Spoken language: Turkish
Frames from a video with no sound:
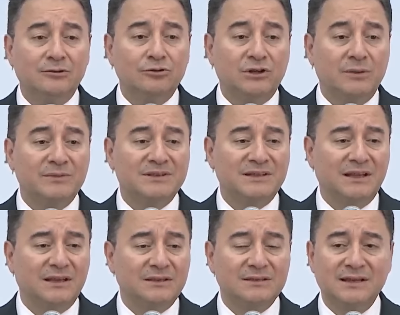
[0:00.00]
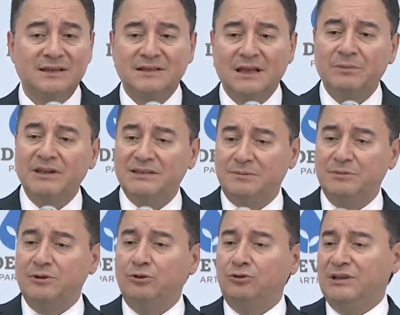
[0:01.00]
Ülkemizde 85
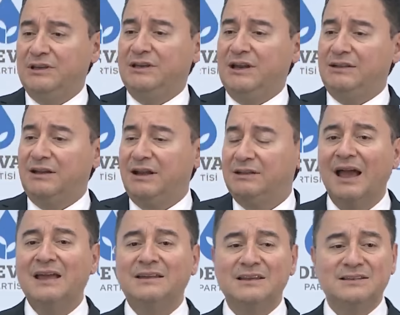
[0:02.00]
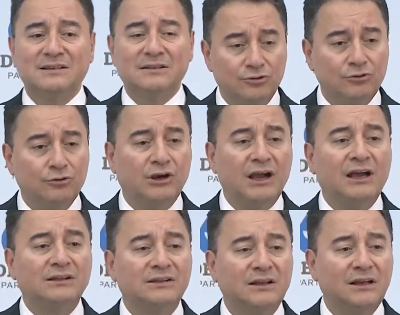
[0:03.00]
milyonu ilgilendiren, herkesin günlük
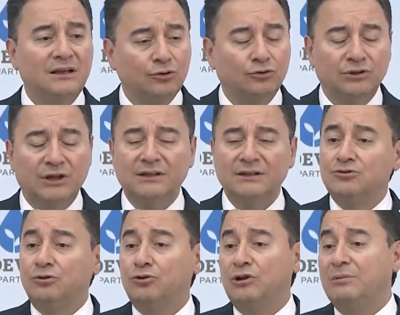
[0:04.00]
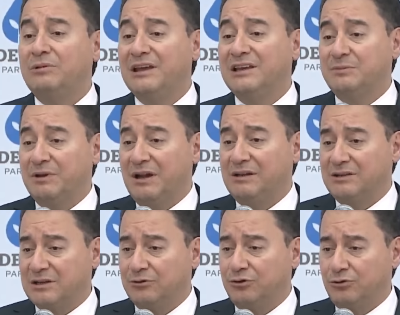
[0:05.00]
hayatına dokunan çok önemli gelişmeler
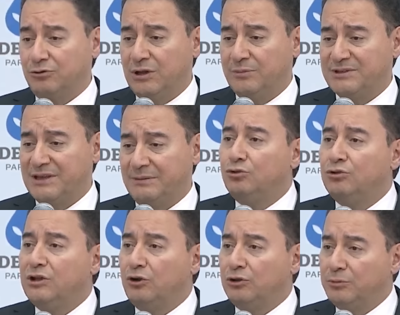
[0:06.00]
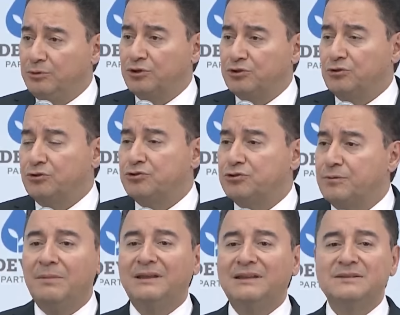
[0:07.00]
yaşanıyor ülkemizde. Dün ne oldu biliyorsunuz.
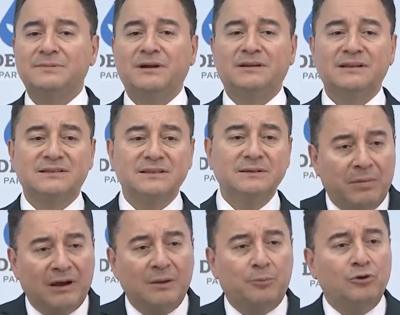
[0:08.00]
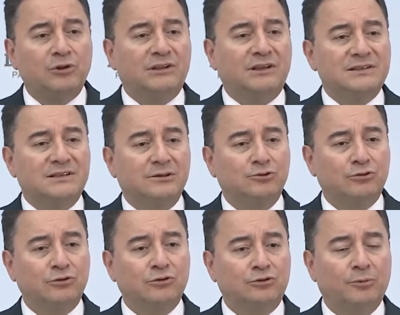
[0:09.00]
Merkez Bankası Para Politikası
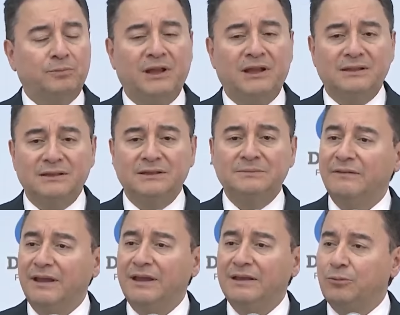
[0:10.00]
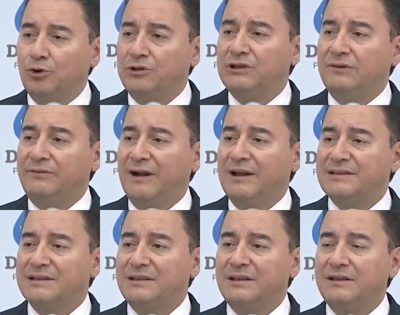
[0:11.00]
Kurulu toplandı ve politika
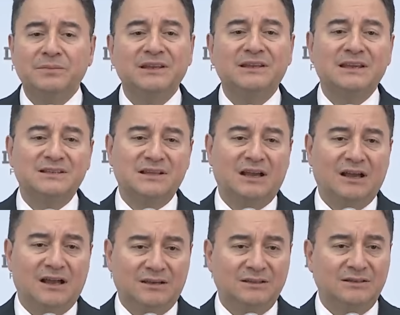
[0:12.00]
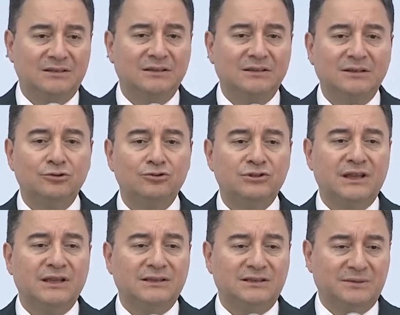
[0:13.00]
faizini bir kez daha artırdı.
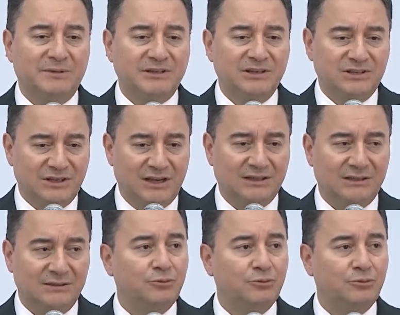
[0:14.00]
%45'e çıkarttı.